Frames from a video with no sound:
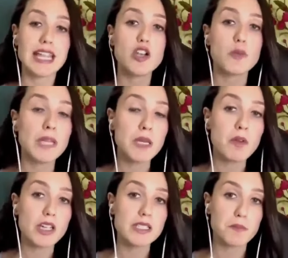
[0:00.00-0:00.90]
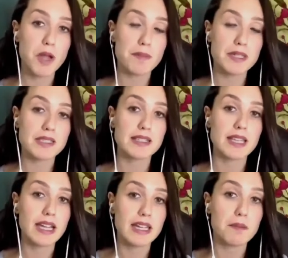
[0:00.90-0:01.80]
Es lo mínimo que se puede
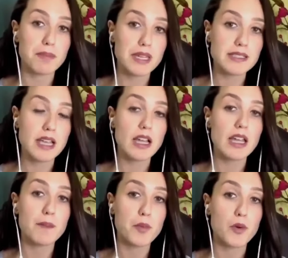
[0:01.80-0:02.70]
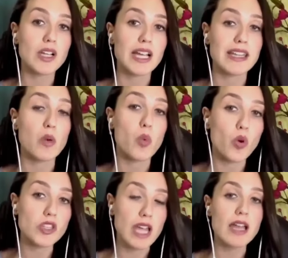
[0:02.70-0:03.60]
presentar cada empresa por cada
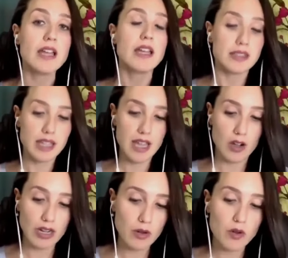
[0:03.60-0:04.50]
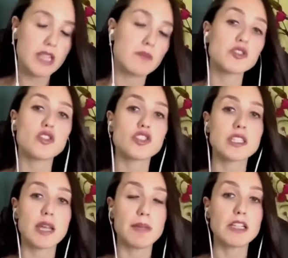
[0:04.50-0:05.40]
cuota de, recordemos,
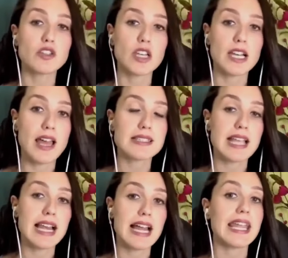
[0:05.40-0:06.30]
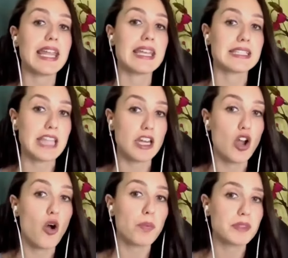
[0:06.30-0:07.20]
80.000 toneladas a la que
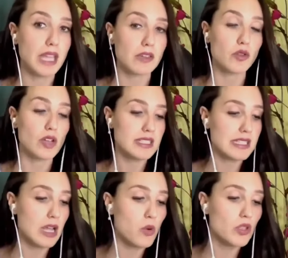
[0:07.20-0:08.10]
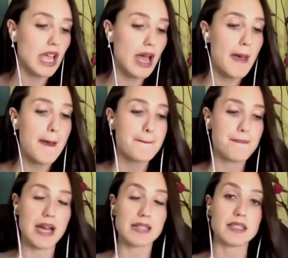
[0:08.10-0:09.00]
están optando. Esa es la cuota
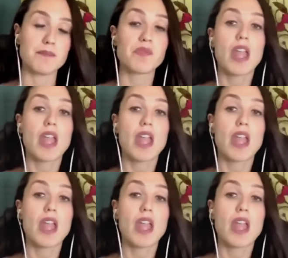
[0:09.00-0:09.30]
base.